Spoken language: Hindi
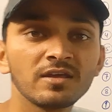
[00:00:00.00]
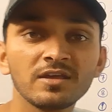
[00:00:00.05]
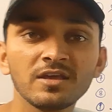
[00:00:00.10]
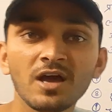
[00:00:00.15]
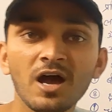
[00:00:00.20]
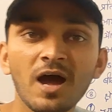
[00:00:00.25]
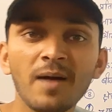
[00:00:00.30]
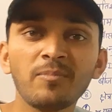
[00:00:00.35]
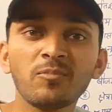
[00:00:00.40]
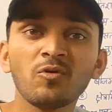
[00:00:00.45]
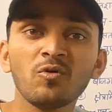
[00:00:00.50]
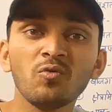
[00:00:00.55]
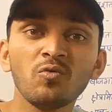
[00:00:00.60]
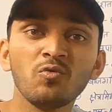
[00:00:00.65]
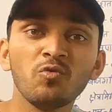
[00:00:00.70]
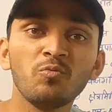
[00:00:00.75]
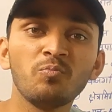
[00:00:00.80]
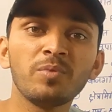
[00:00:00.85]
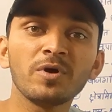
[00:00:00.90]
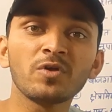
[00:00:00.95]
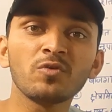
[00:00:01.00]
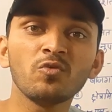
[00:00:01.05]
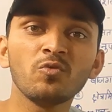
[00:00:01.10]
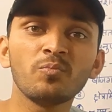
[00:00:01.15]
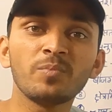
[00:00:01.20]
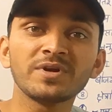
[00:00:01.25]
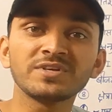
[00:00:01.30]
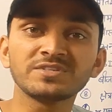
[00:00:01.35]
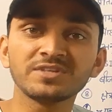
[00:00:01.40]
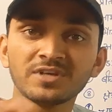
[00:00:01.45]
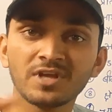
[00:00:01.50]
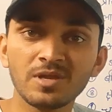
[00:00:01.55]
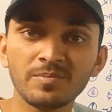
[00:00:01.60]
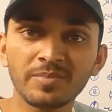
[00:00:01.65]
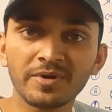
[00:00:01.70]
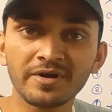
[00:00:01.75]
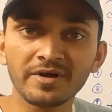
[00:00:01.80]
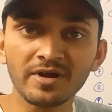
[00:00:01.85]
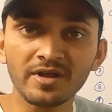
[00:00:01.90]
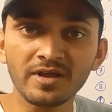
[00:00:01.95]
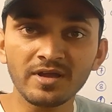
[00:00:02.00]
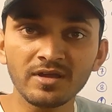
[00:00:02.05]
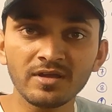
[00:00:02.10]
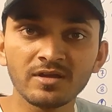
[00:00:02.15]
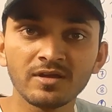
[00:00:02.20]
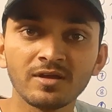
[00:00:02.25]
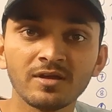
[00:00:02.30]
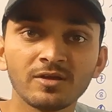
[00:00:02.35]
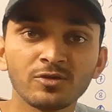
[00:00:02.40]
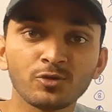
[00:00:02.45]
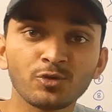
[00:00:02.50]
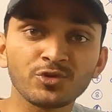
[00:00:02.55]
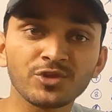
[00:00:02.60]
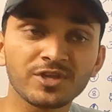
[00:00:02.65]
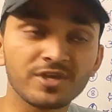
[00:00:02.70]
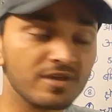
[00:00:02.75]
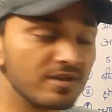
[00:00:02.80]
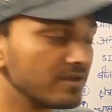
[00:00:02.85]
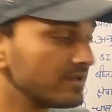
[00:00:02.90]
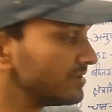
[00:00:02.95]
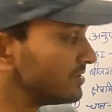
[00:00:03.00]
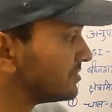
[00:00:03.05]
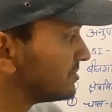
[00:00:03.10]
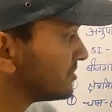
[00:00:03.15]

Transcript: कि आपको ऊपर ऊपर से नहीं पढ़ना है क्योंकि देखिए